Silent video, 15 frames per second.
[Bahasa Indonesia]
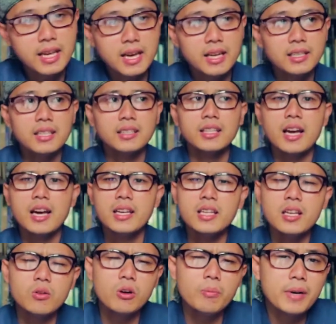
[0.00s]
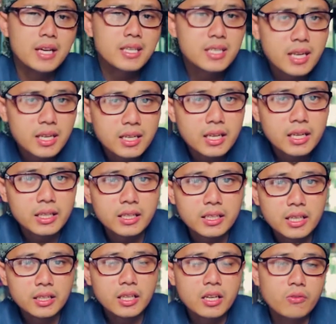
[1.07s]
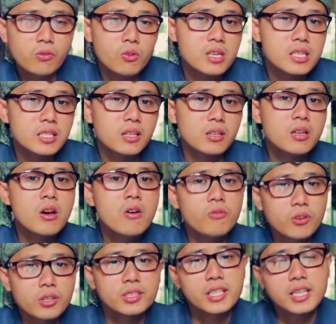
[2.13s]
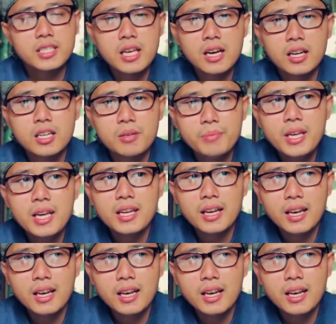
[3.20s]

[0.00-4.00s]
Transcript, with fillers: Dan yang terakhir yang gue pelajari dari kegiatan influencer for Thanks Academy